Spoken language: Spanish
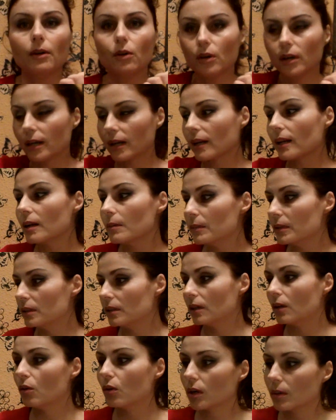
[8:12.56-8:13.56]
veo que
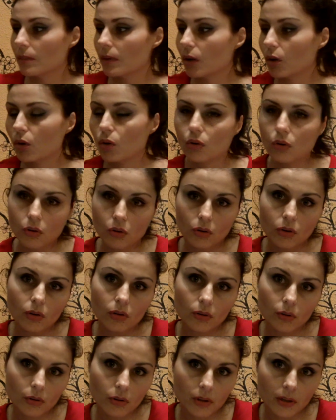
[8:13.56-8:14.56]
realmente lo que
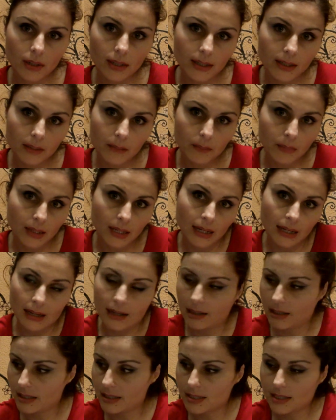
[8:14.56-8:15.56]
mejor limpia
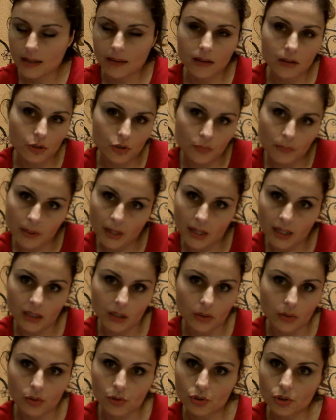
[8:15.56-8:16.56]
la grasa de los
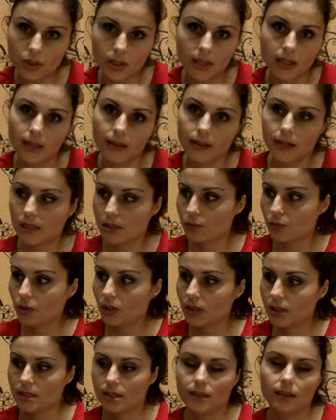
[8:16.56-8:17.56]
platos y de las
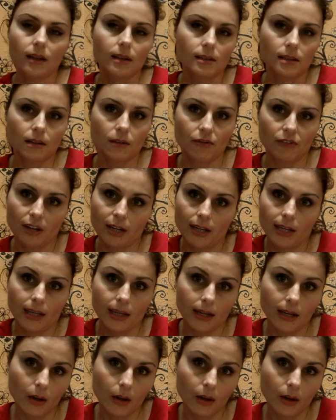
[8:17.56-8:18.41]
fuentes y tal es el Fairy.